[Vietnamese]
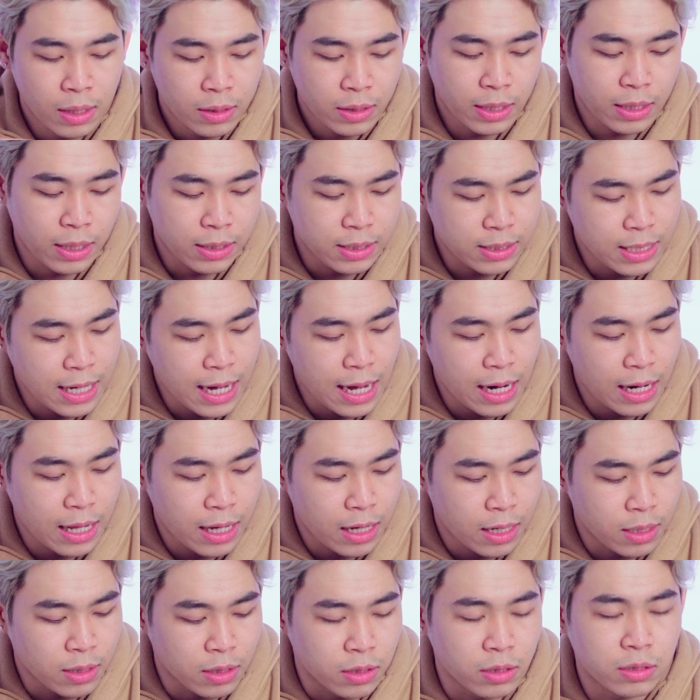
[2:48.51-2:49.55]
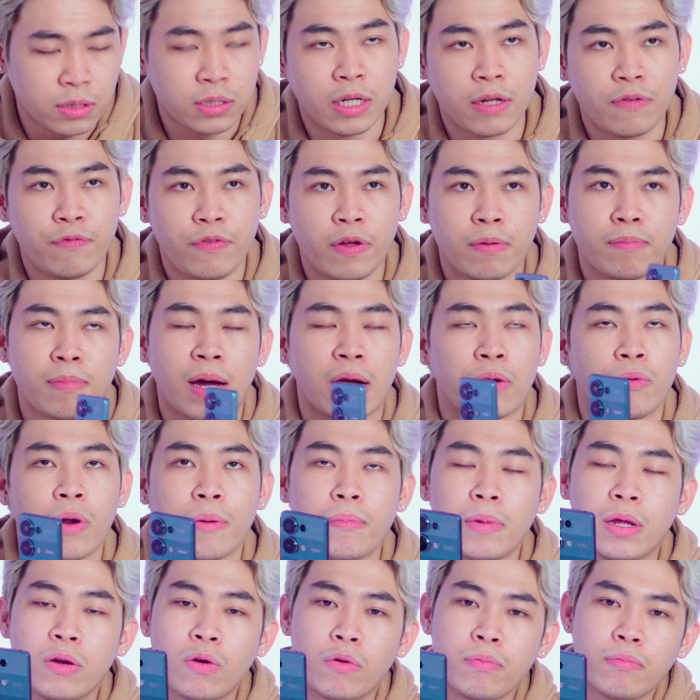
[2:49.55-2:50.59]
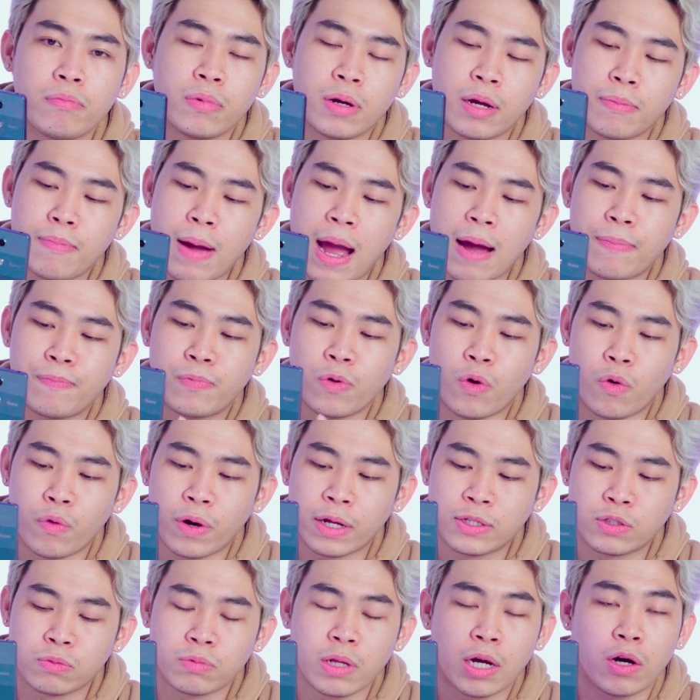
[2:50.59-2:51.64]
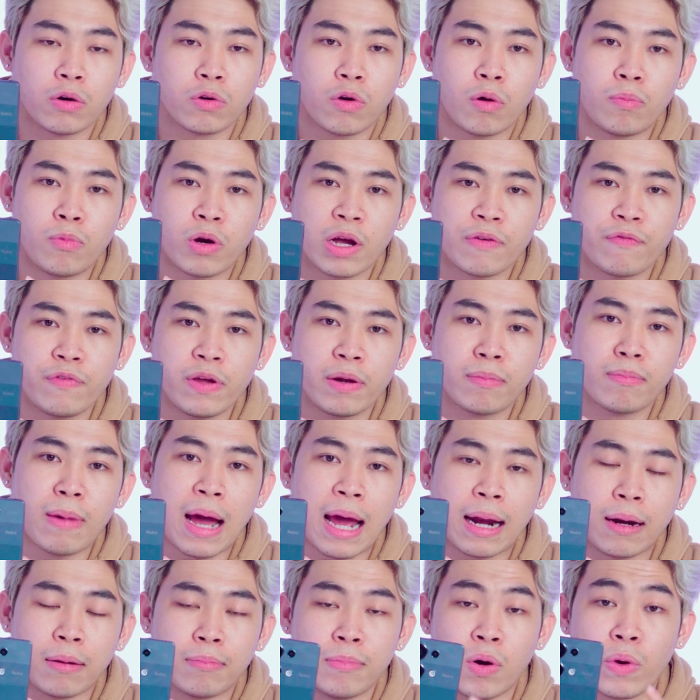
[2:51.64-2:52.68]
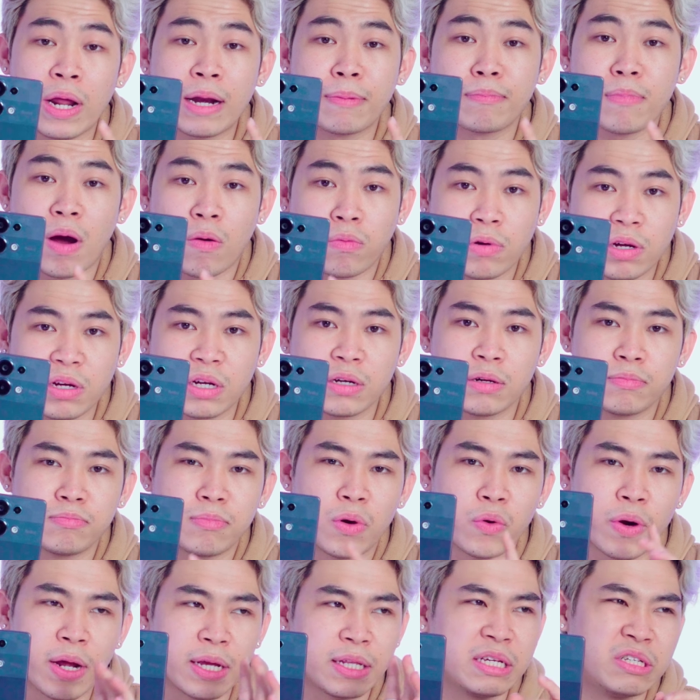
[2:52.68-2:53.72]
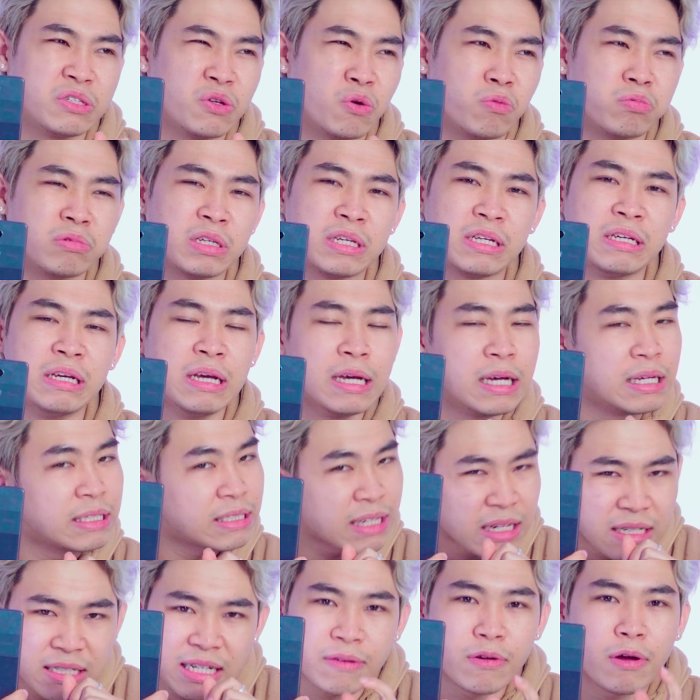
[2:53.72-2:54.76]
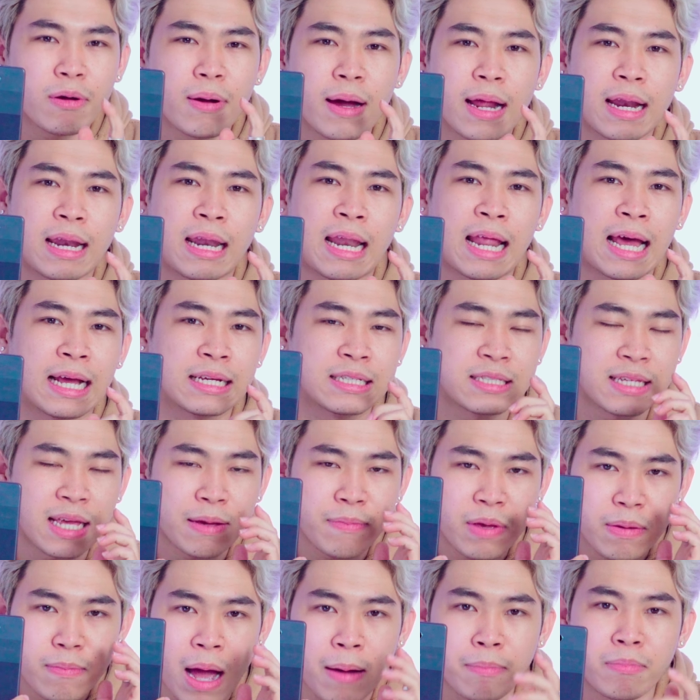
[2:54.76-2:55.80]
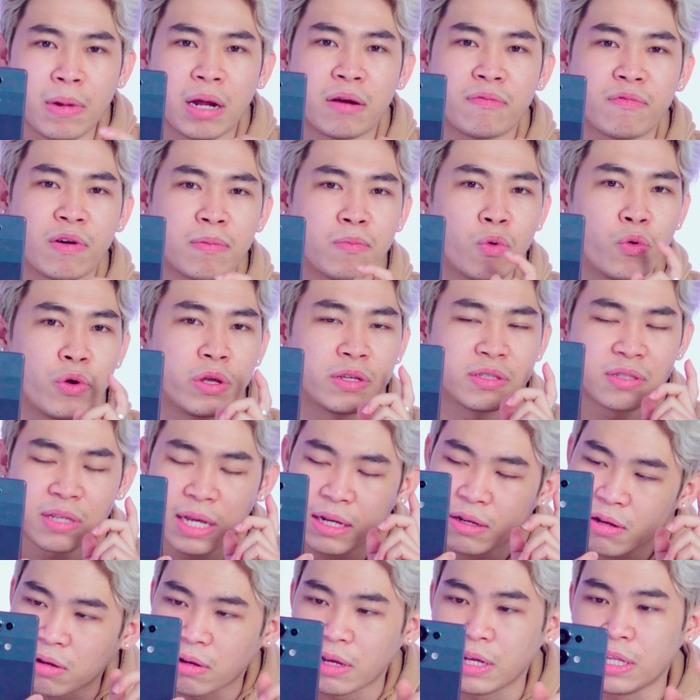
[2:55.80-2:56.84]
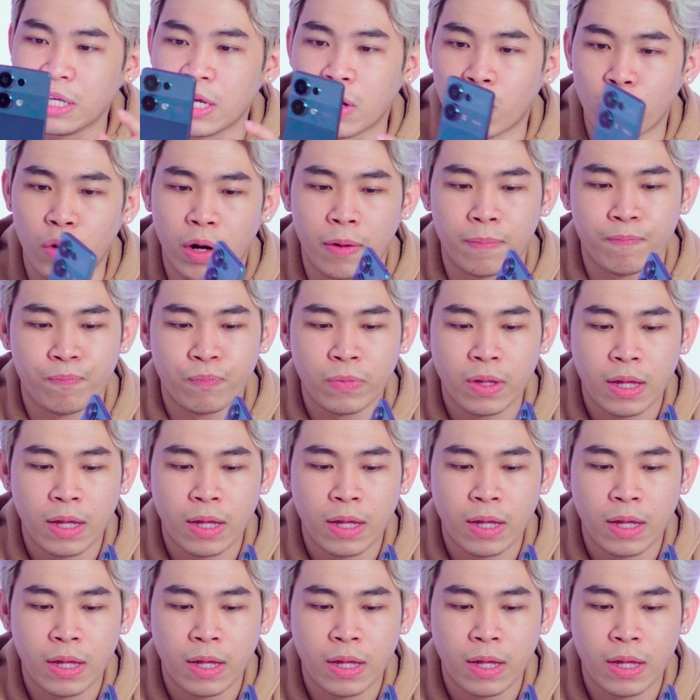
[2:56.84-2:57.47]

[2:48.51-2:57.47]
Thì thật ra là ở trên phiên bản Redmi Note 13 Pro này chúng ta còn có một cái phiên bản màu đen bóng nữa cơ. Màu đấy thì dùng thì chắc chắn với các bạn là sẽ bị bám bẩn và bụi sẽ cực kỳ nhiều luôn.